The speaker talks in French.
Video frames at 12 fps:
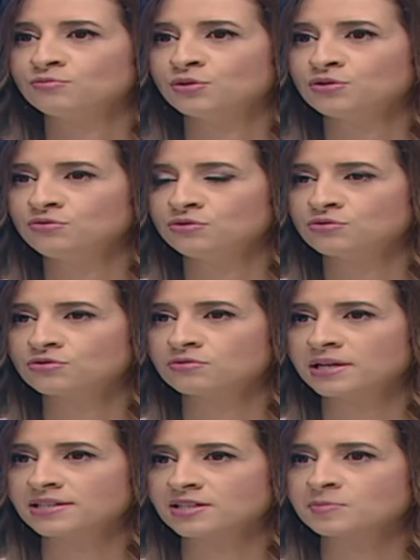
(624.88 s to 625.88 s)
bonne nuit de
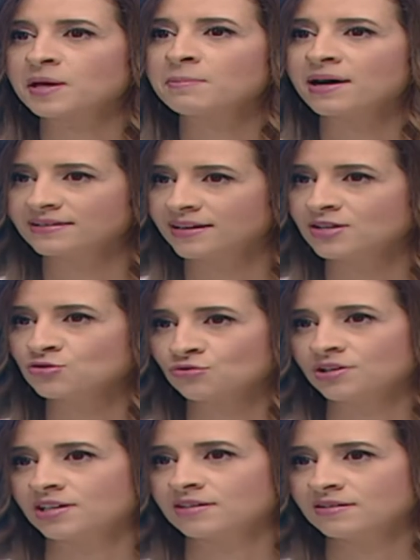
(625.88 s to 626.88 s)
sommeil, ça se prépare dès la
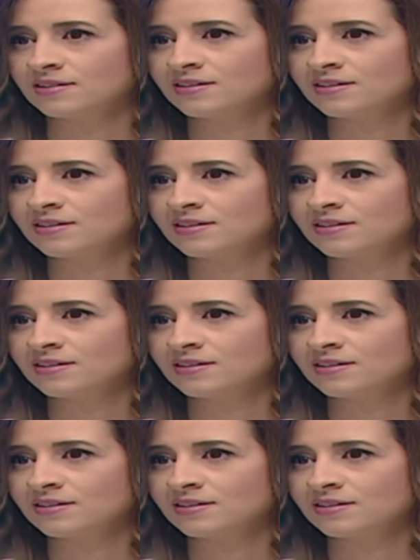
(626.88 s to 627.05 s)
journée